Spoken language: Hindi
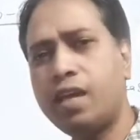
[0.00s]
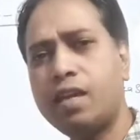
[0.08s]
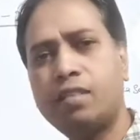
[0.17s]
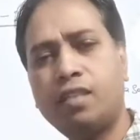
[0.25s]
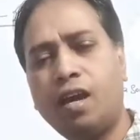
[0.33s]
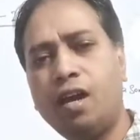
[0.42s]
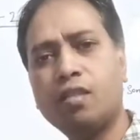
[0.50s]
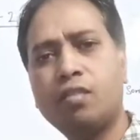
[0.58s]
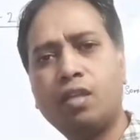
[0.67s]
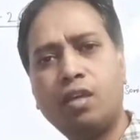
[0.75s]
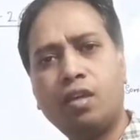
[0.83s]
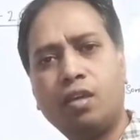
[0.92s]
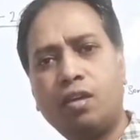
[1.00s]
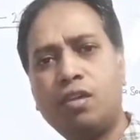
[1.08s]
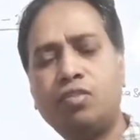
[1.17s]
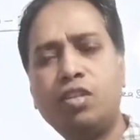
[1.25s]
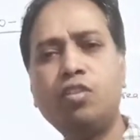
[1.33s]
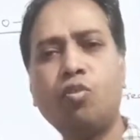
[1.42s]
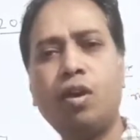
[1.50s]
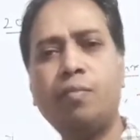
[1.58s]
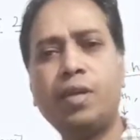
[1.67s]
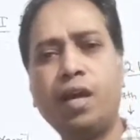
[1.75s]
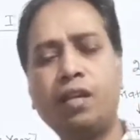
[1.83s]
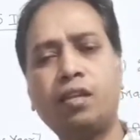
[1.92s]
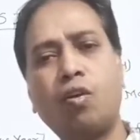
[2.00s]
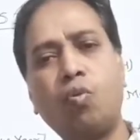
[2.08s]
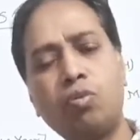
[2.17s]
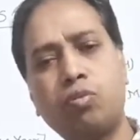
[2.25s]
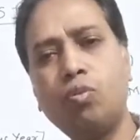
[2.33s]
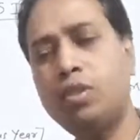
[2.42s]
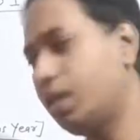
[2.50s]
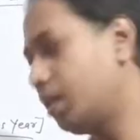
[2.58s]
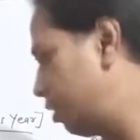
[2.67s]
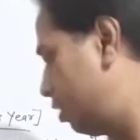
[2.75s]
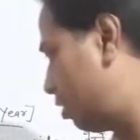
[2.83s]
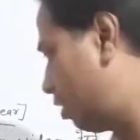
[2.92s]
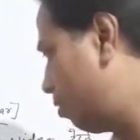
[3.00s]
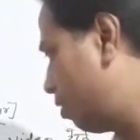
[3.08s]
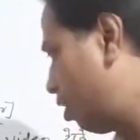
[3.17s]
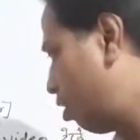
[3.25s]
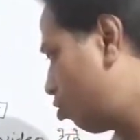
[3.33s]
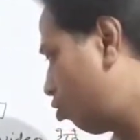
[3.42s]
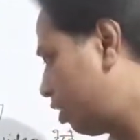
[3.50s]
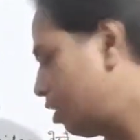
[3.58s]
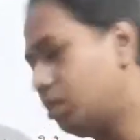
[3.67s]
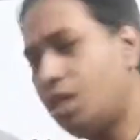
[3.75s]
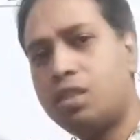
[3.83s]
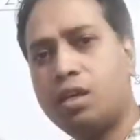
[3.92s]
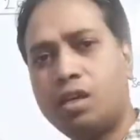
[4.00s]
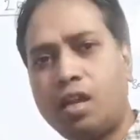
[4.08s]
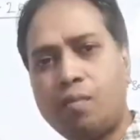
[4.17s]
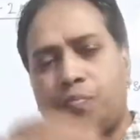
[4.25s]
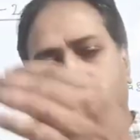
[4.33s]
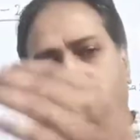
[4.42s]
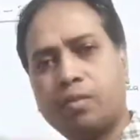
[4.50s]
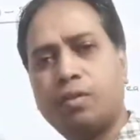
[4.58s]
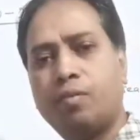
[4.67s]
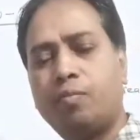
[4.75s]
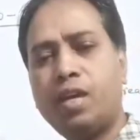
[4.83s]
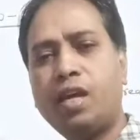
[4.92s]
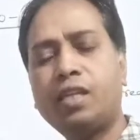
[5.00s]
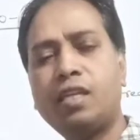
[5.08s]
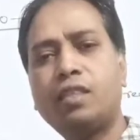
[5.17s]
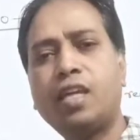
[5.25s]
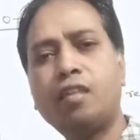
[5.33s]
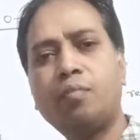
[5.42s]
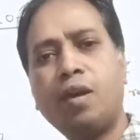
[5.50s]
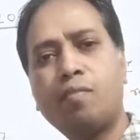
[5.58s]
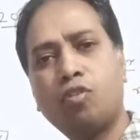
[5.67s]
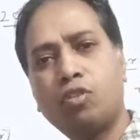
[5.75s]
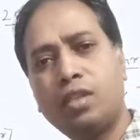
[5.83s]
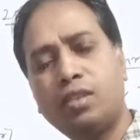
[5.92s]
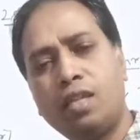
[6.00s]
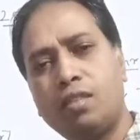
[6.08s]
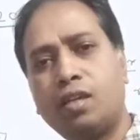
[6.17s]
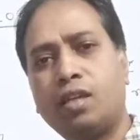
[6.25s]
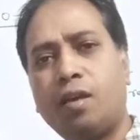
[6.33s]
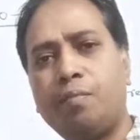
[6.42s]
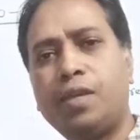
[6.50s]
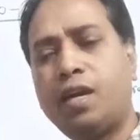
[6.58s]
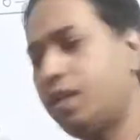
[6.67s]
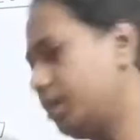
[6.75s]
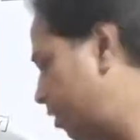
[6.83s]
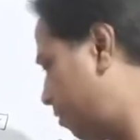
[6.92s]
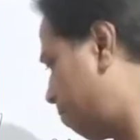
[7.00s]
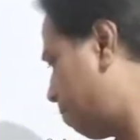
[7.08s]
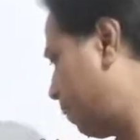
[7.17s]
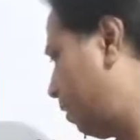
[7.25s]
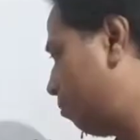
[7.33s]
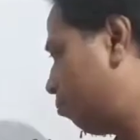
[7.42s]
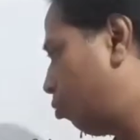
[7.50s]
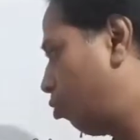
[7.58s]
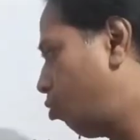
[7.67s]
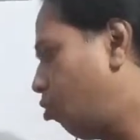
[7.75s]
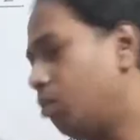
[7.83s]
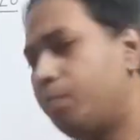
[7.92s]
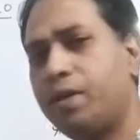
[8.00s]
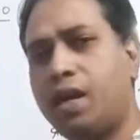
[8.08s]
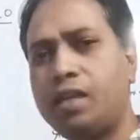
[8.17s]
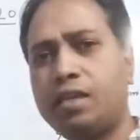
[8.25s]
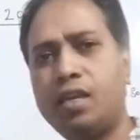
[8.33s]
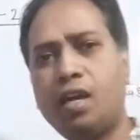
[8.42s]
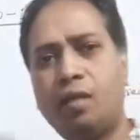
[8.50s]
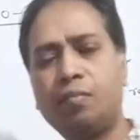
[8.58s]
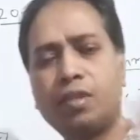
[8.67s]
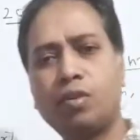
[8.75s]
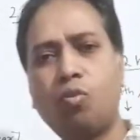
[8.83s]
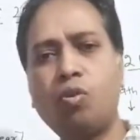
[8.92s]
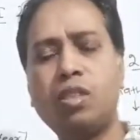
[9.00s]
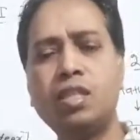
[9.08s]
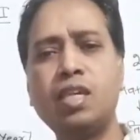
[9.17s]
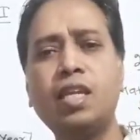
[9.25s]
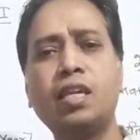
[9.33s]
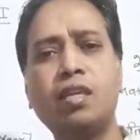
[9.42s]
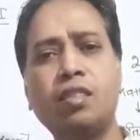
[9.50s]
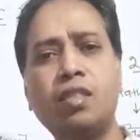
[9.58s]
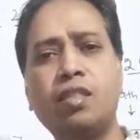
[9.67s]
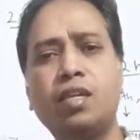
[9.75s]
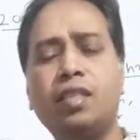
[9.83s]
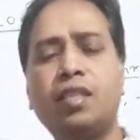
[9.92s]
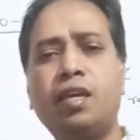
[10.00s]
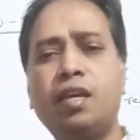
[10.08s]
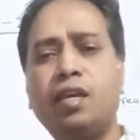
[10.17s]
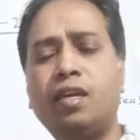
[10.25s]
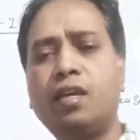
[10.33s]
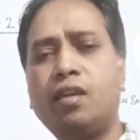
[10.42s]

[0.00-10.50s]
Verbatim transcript: का इतिहास हिस्ट्री जो है बिहार का उसको देख लीजिए स्वतंत्रता संग्राम बिहार के इतिहास में आप स्वतंत्रता संग्राम बिहार के भूगोल बिहार के कौन से जिले किससे सटते हैं